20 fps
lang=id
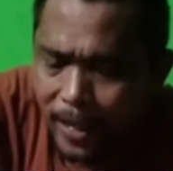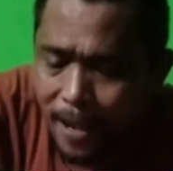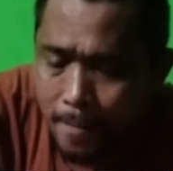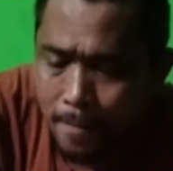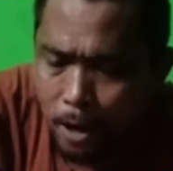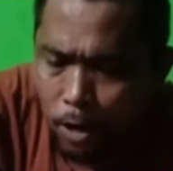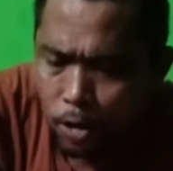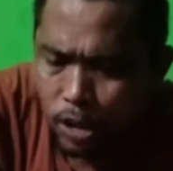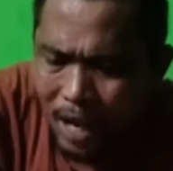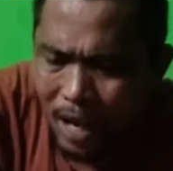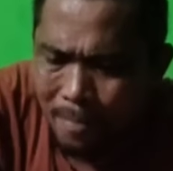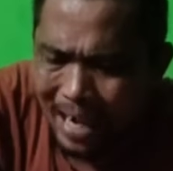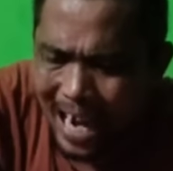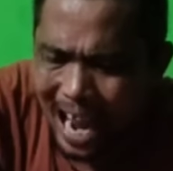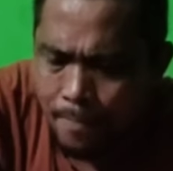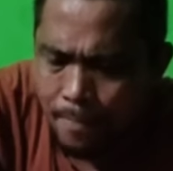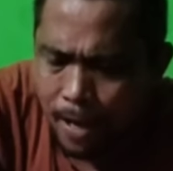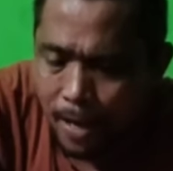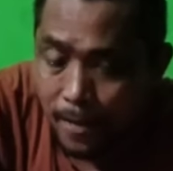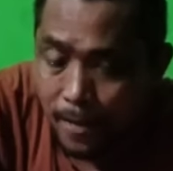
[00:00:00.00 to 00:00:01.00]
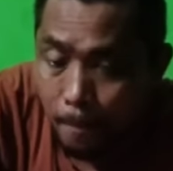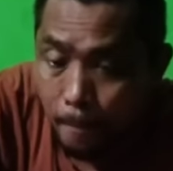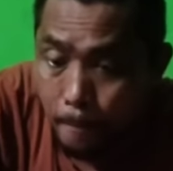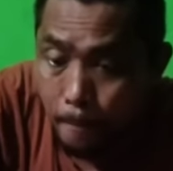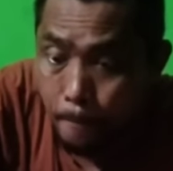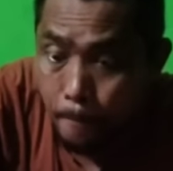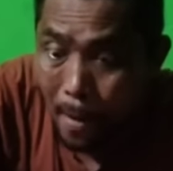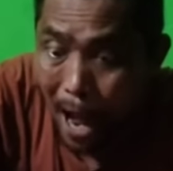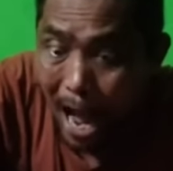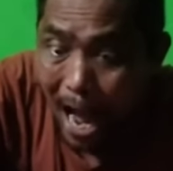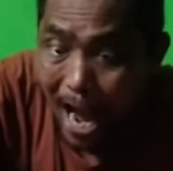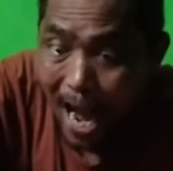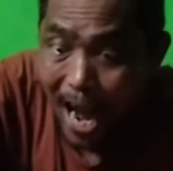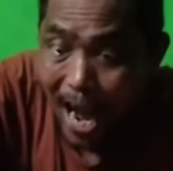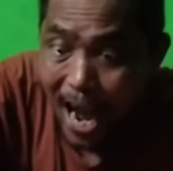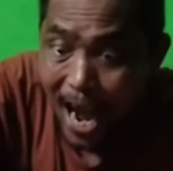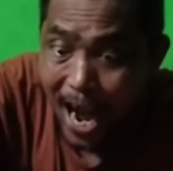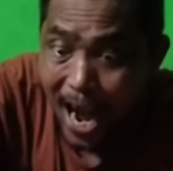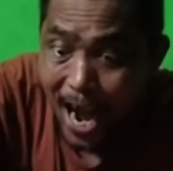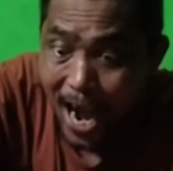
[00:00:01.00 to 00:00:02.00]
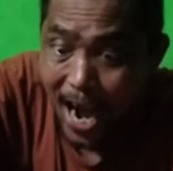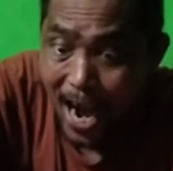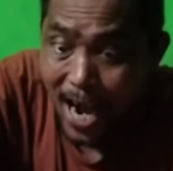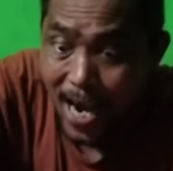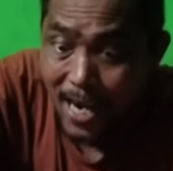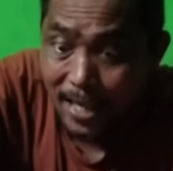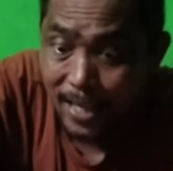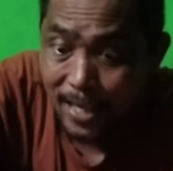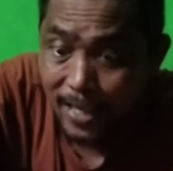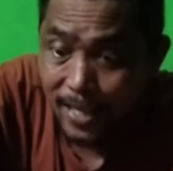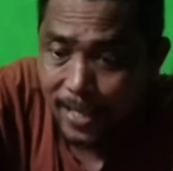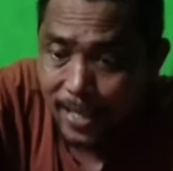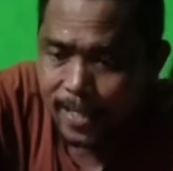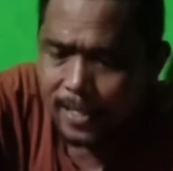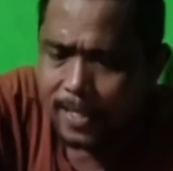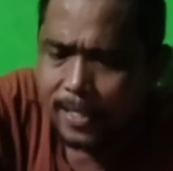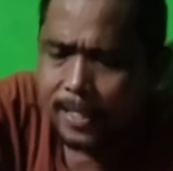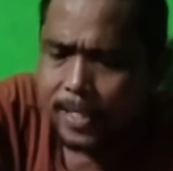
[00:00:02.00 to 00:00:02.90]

Diam kau, jangan bernapas. Bus!